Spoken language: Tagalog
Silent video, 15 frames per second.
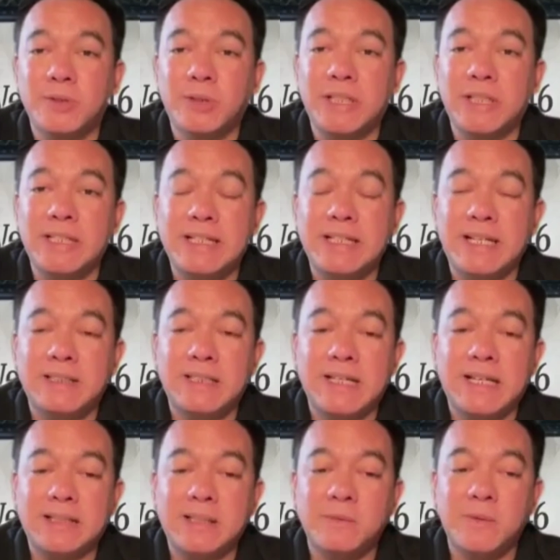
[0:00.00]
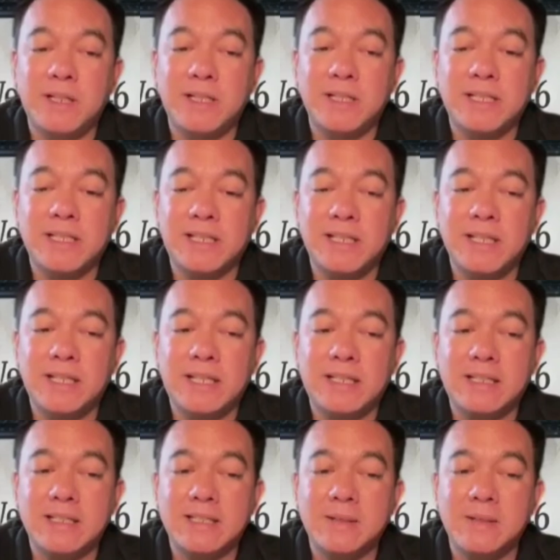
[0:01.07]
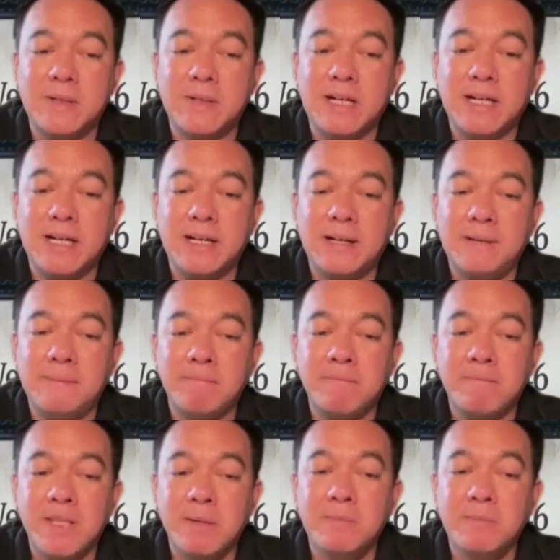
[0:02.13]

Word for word: suriin natin natin mga sarili kasi baka